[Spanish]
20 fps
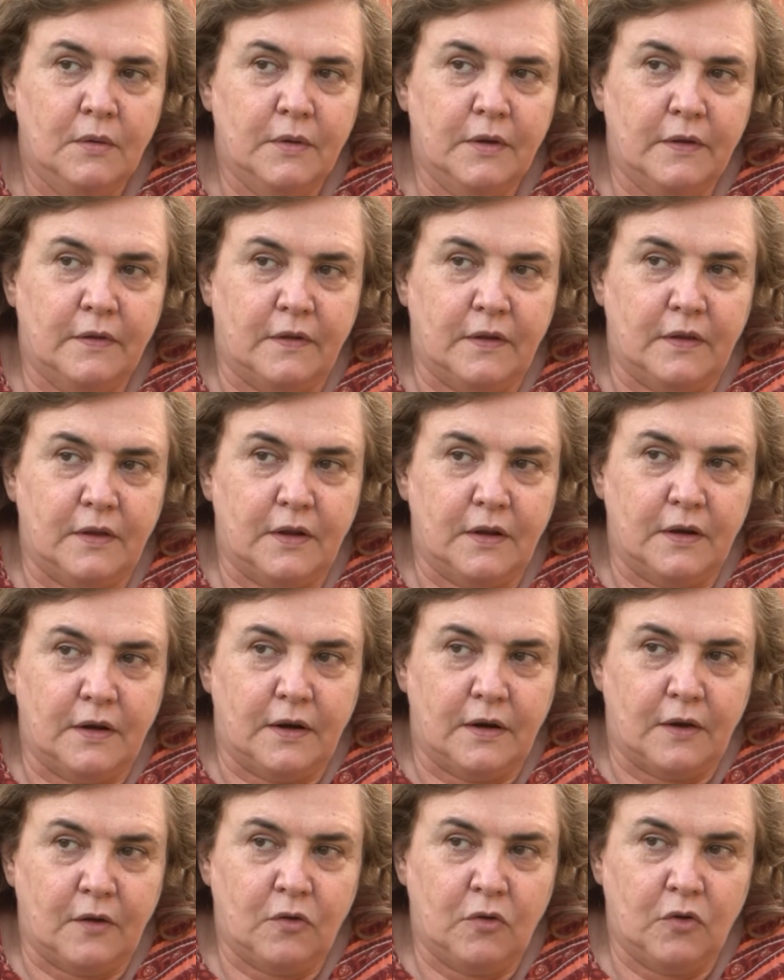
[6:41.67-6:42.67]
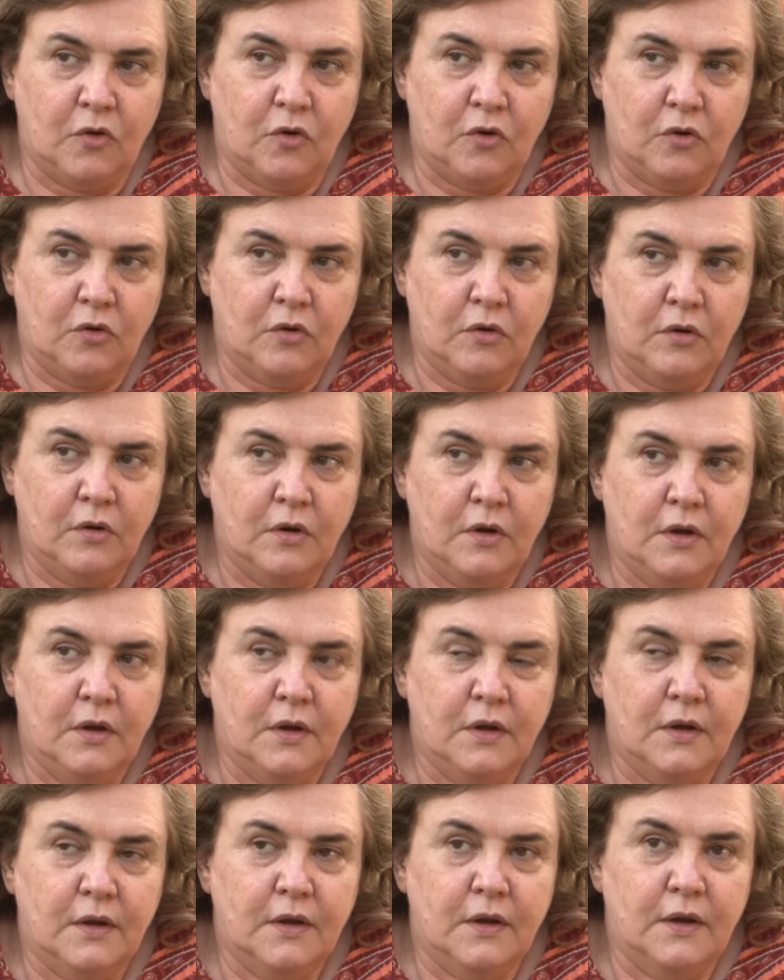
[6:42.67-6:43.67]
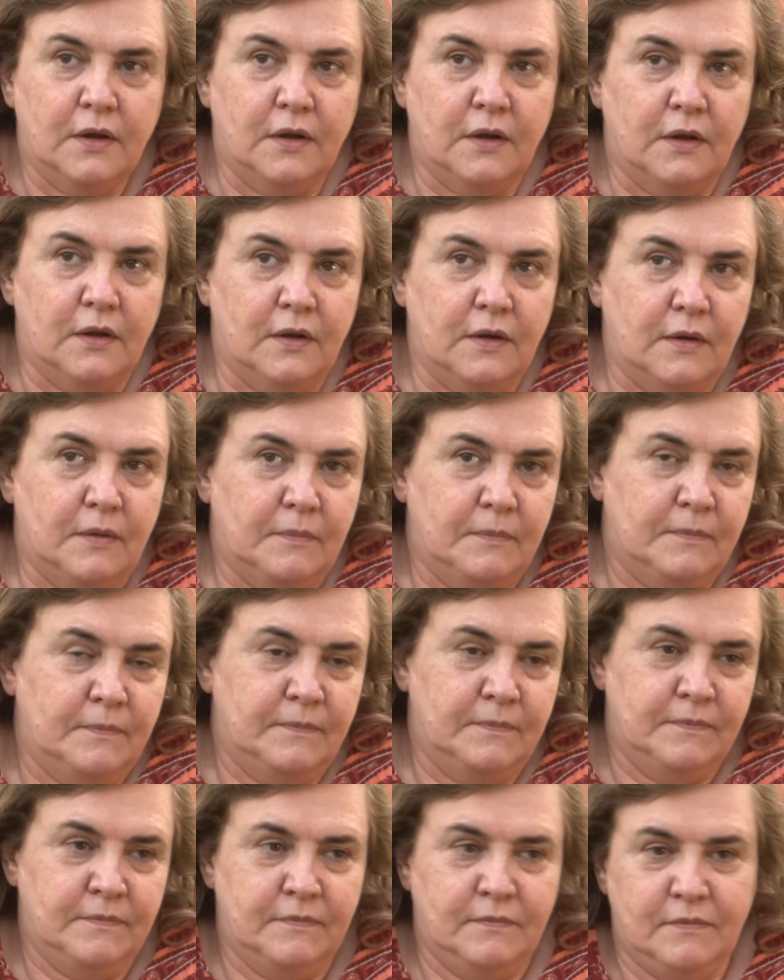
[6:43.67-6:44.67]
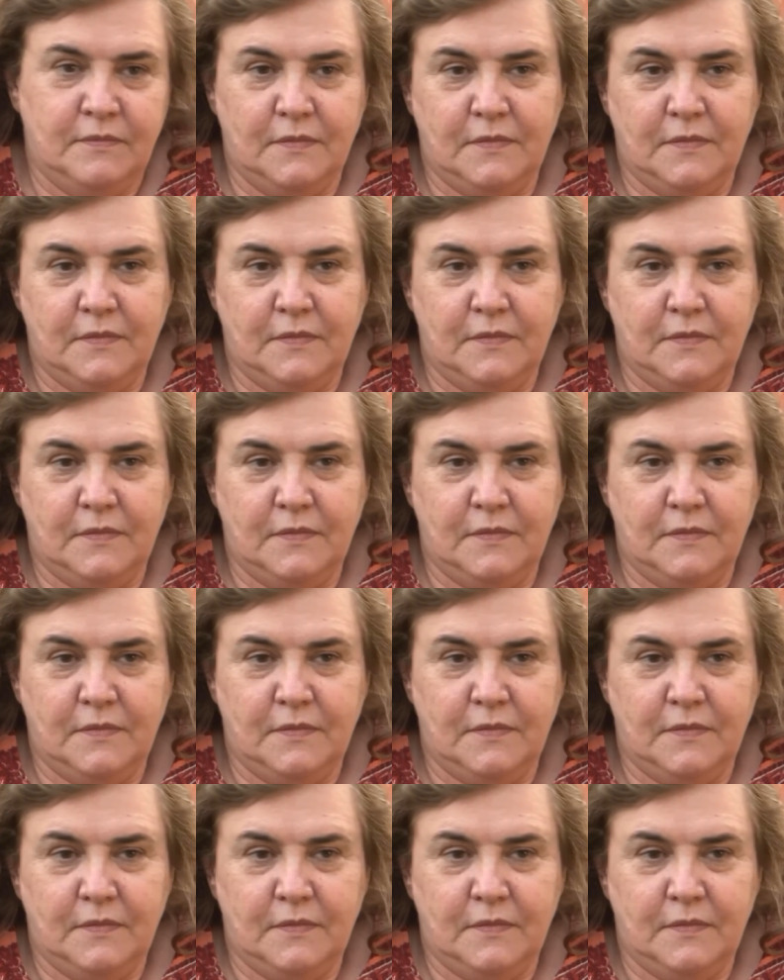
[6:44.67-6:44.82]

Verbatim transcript: esa declaración. Eh, ¿Los